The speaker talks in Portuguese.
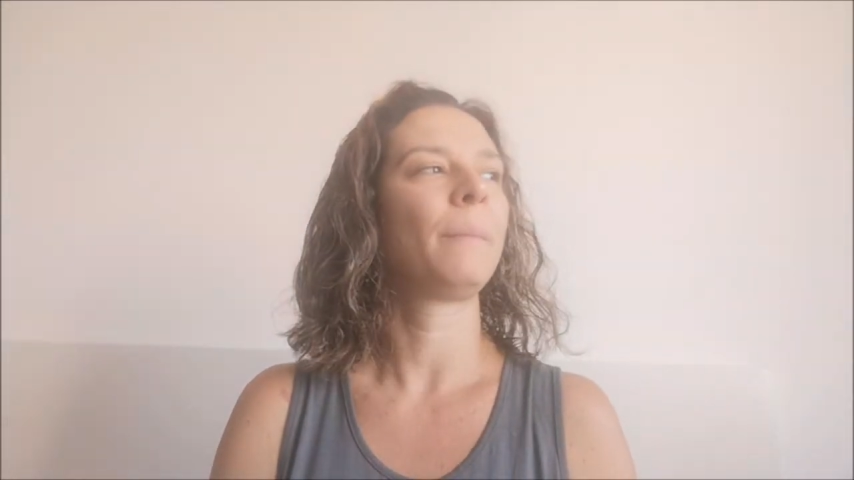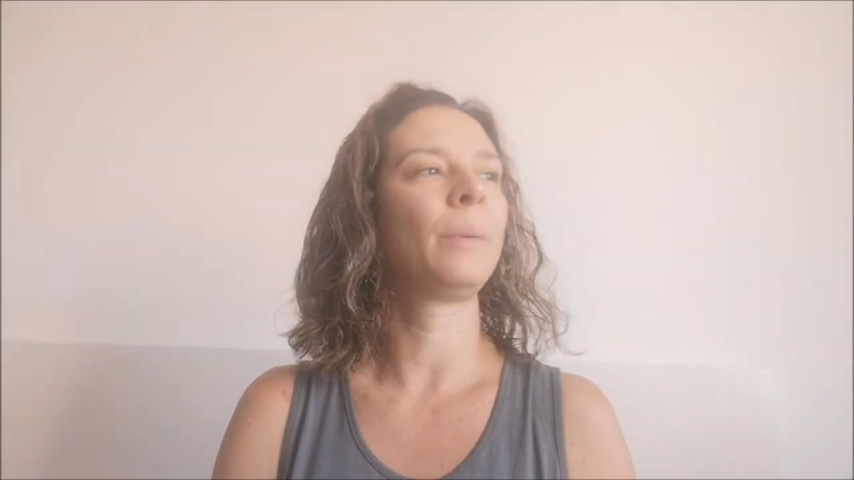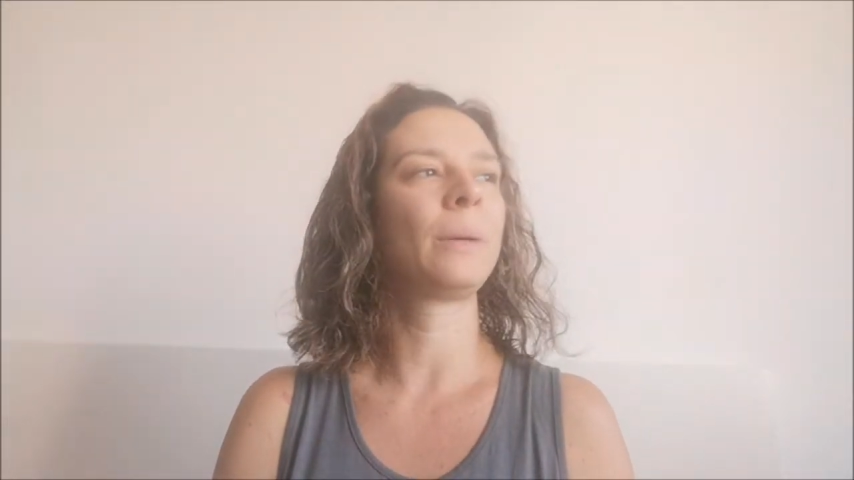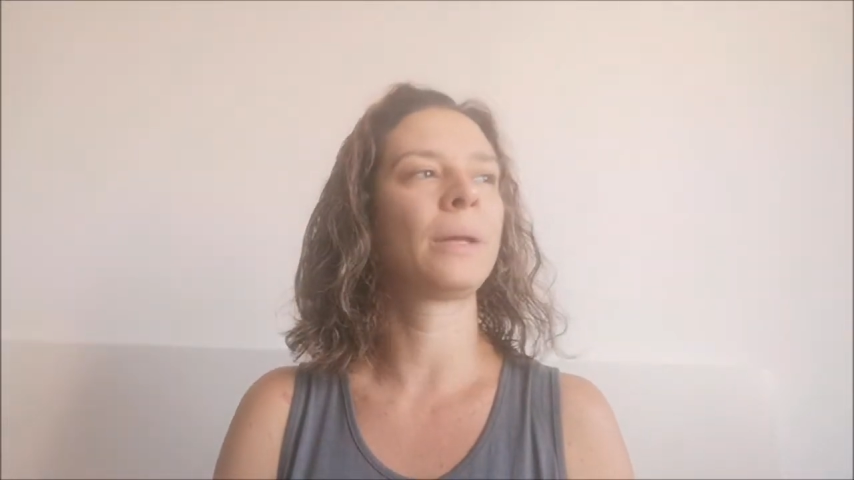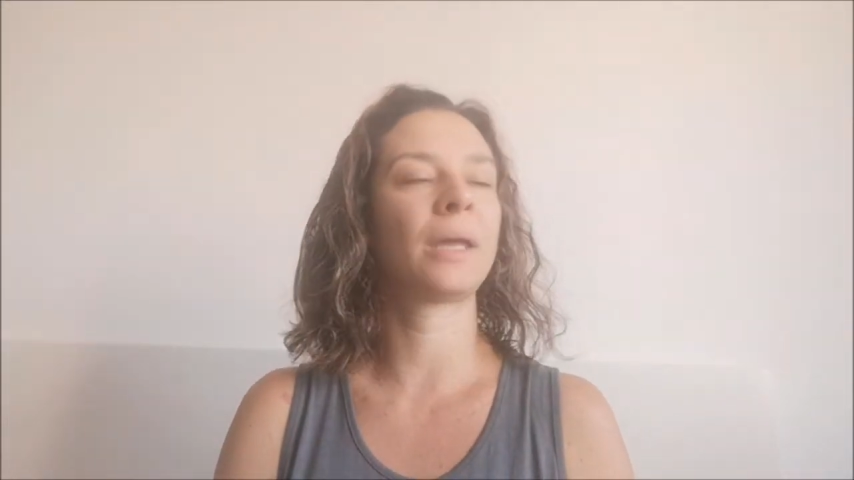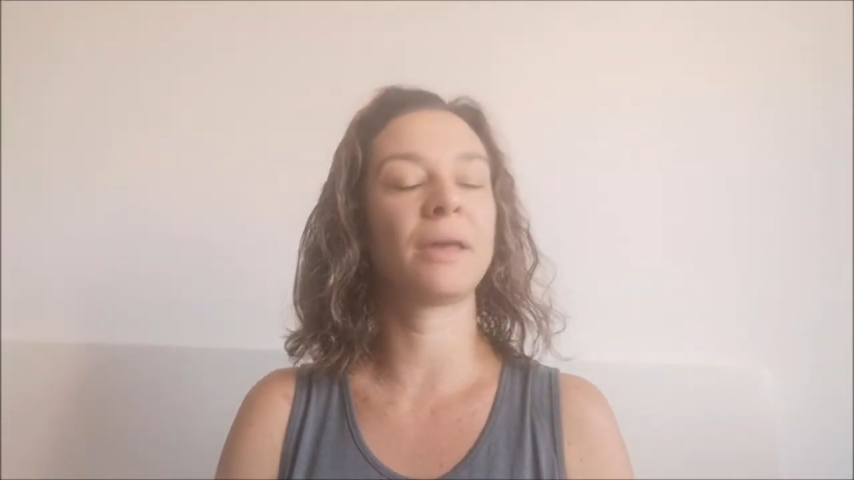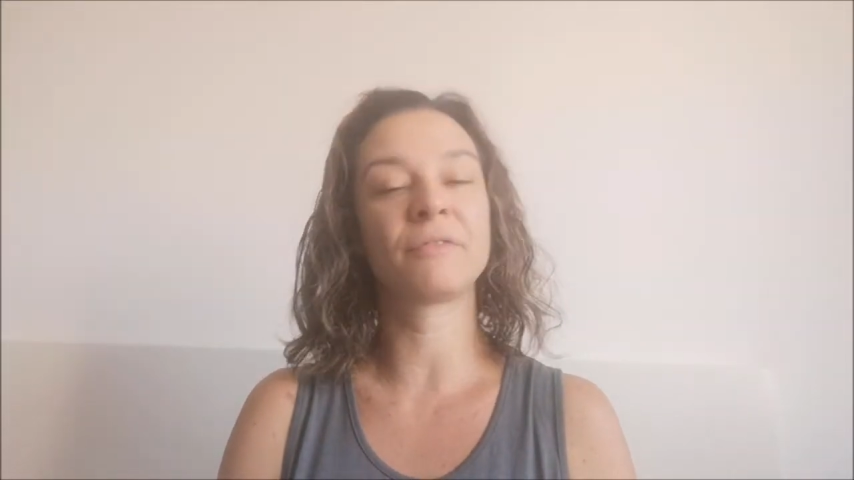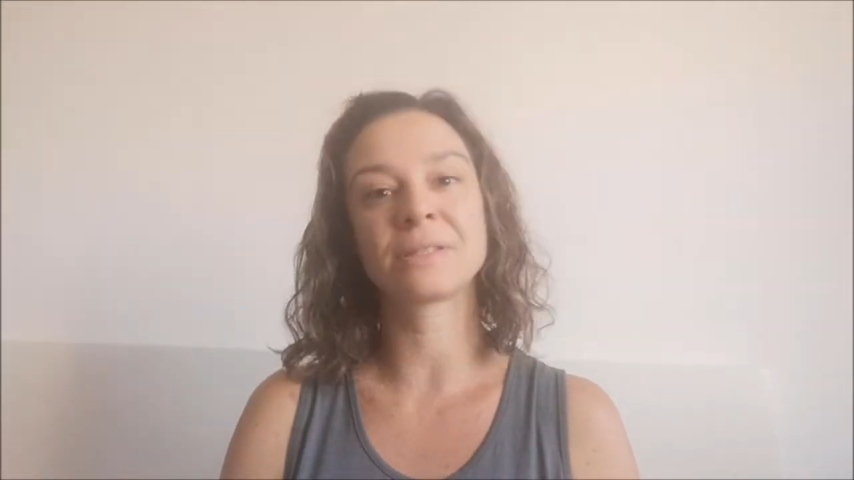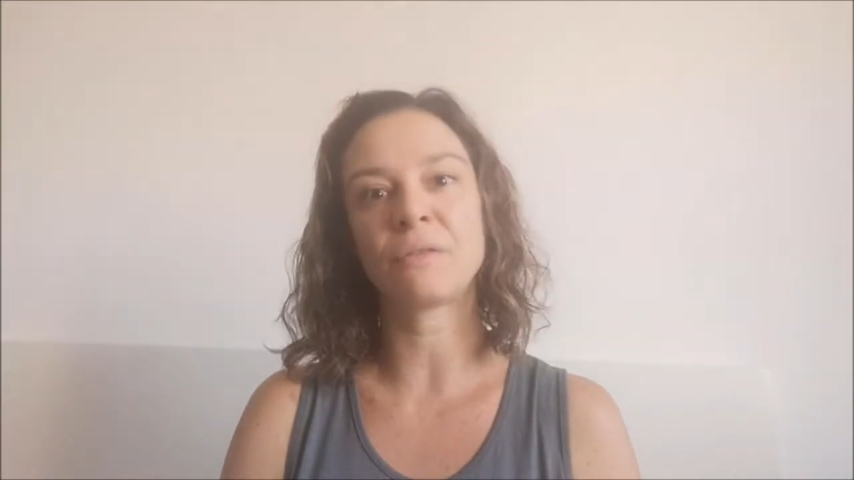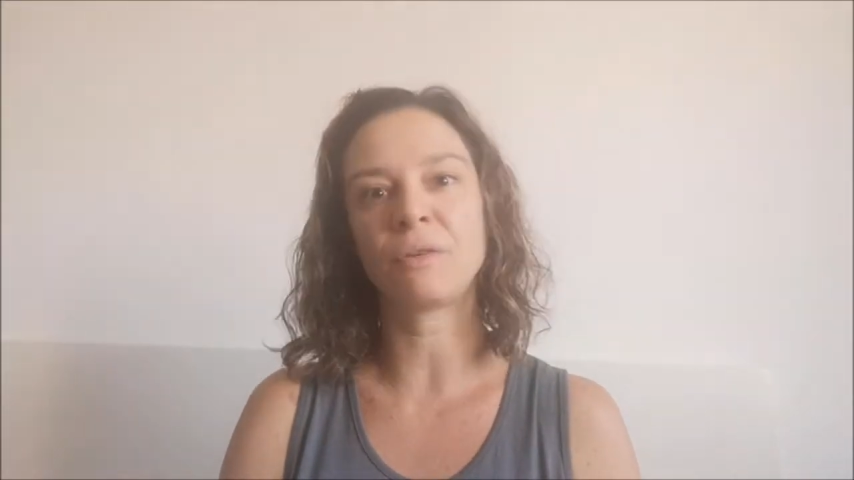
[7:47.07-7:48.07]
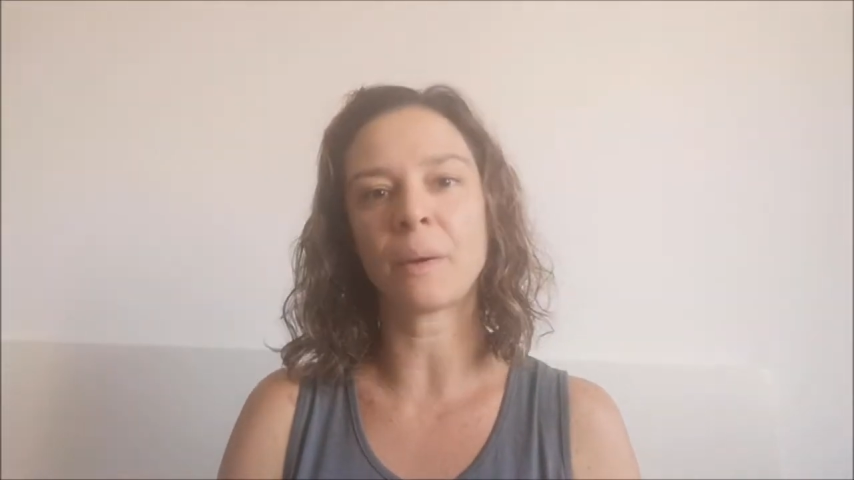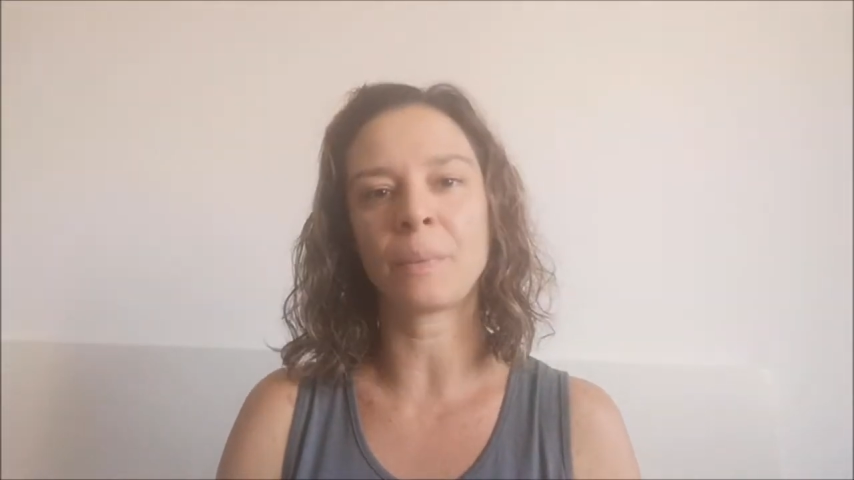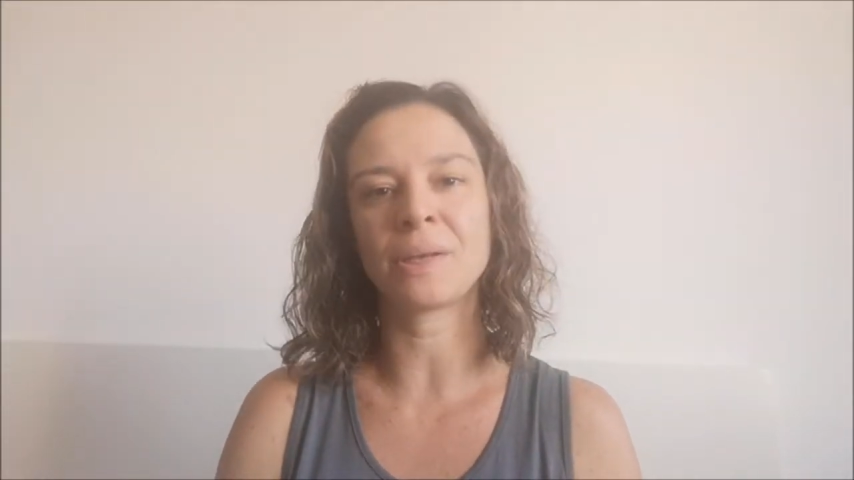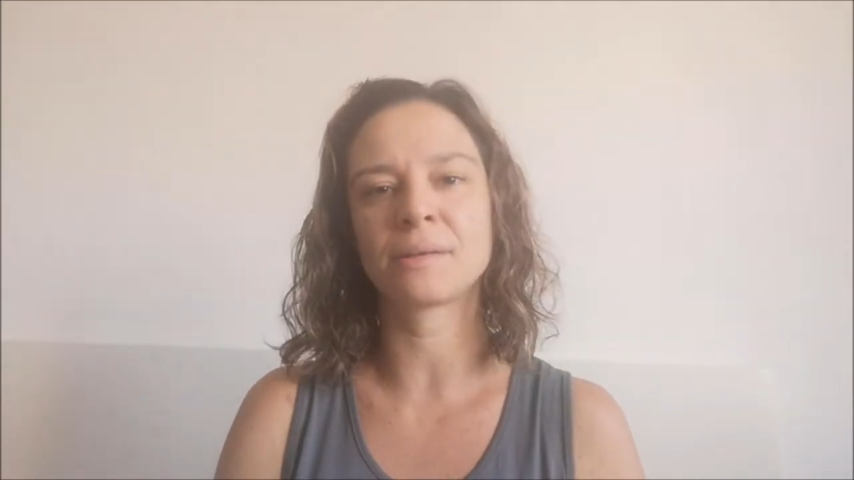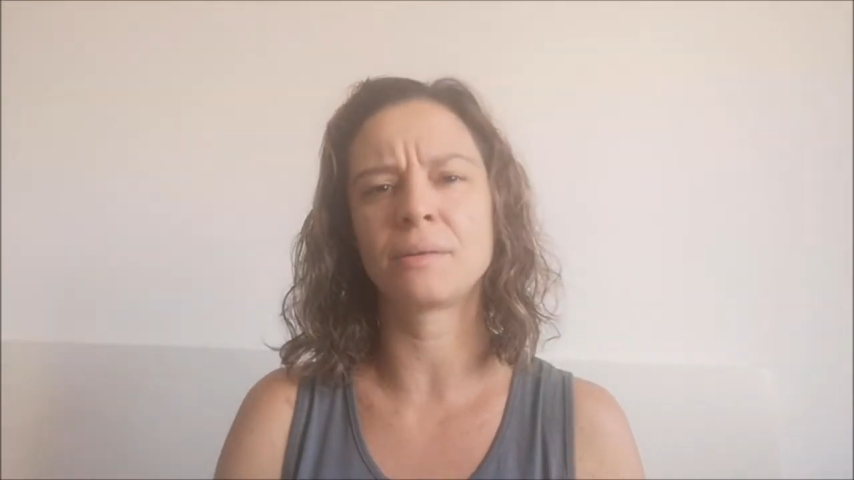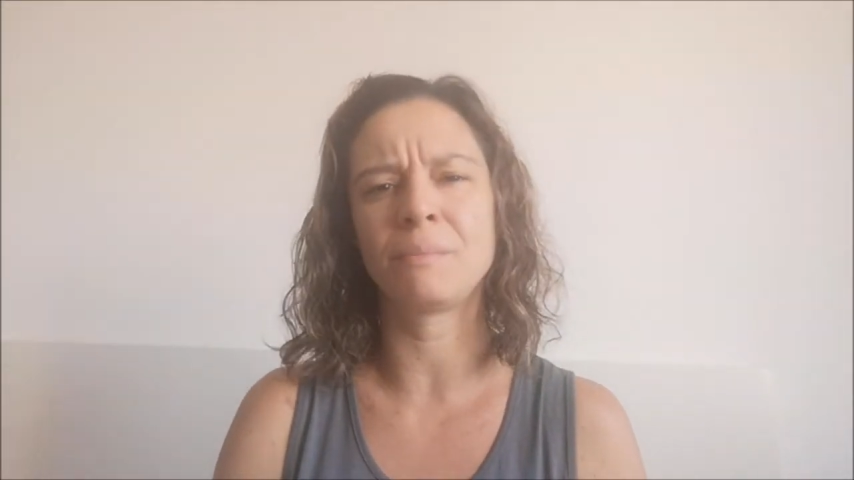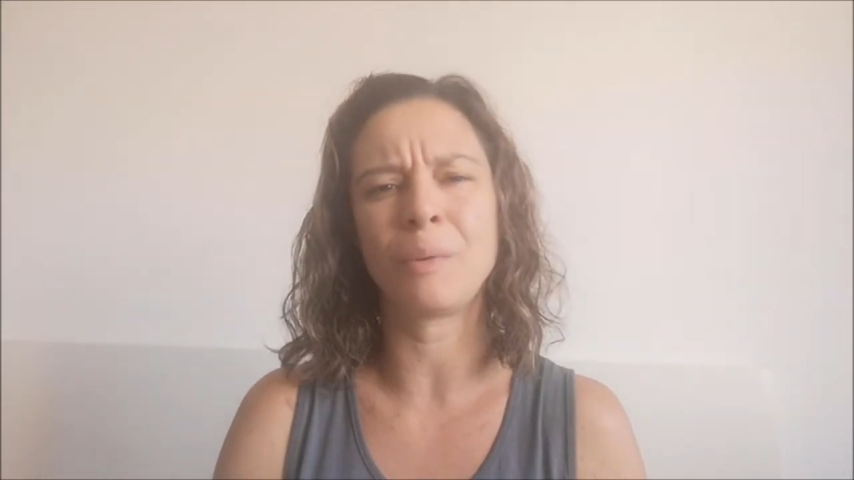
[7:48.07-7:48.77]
porque você fica pensando,